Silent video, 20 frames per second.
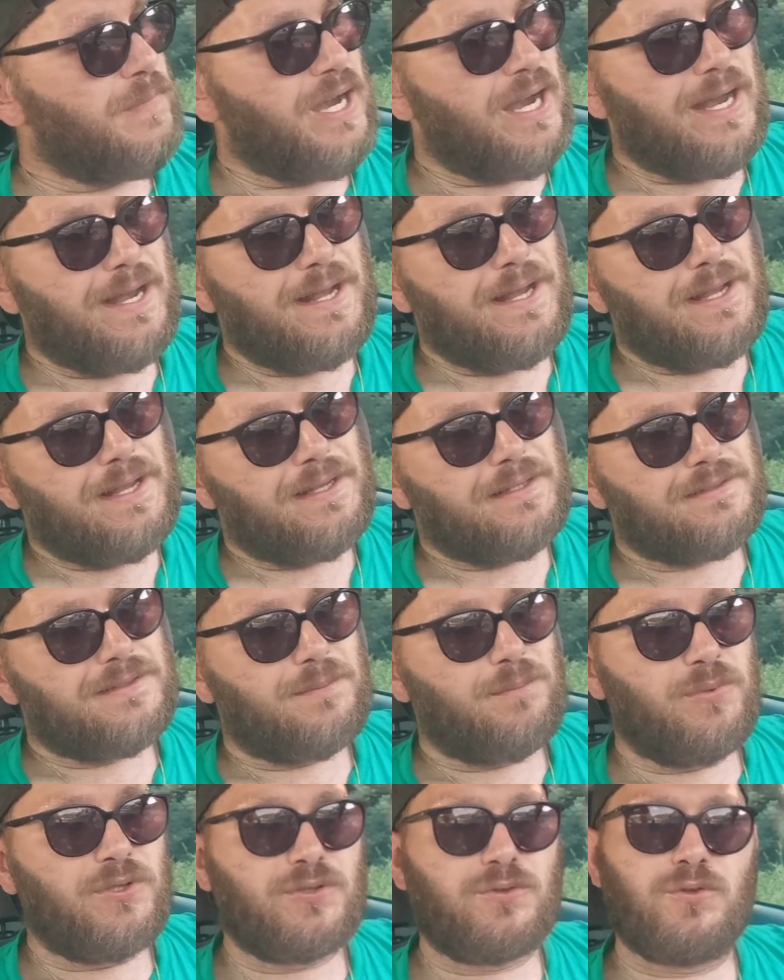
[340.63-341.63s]
Bah
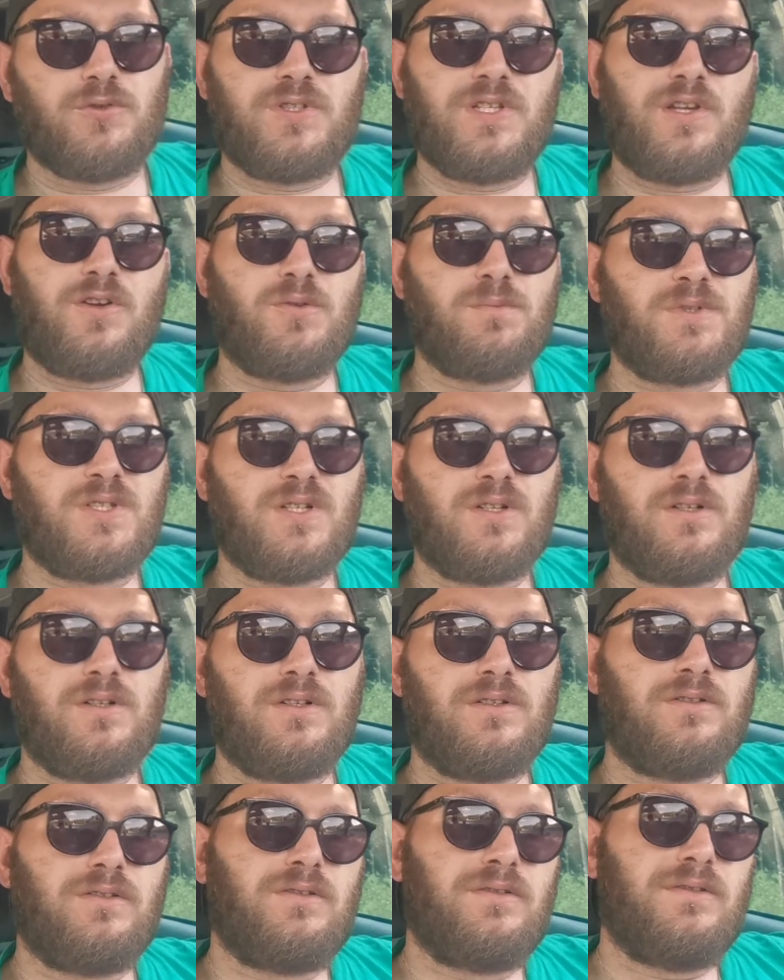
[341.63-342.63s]
c'est parce que c'est comme ça,
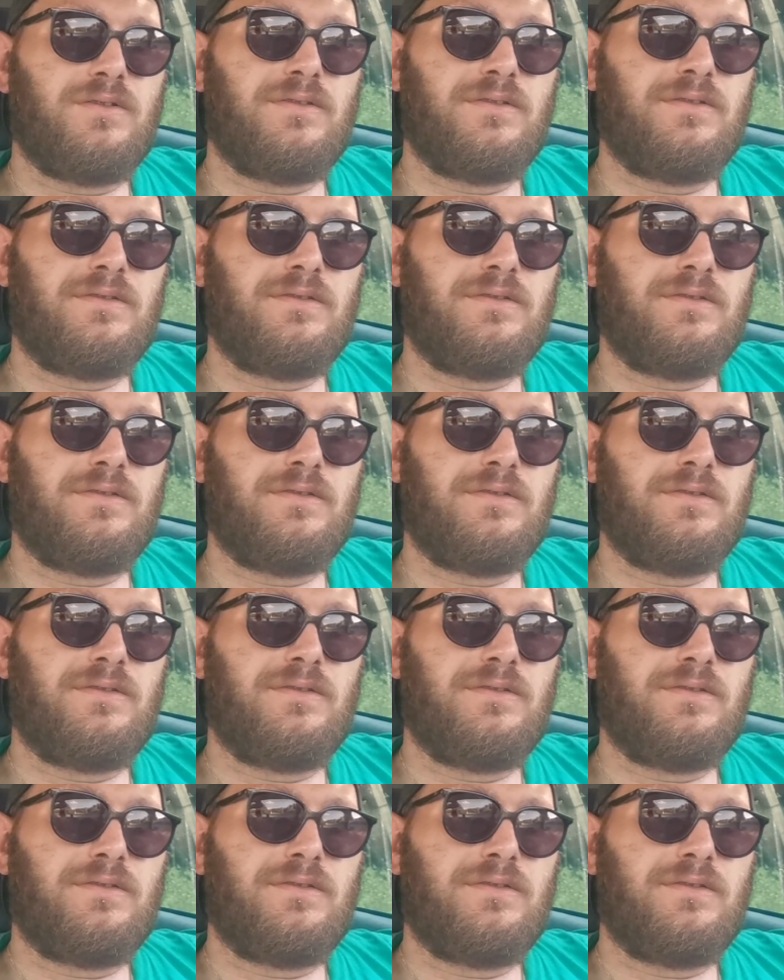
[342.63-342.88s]
euh,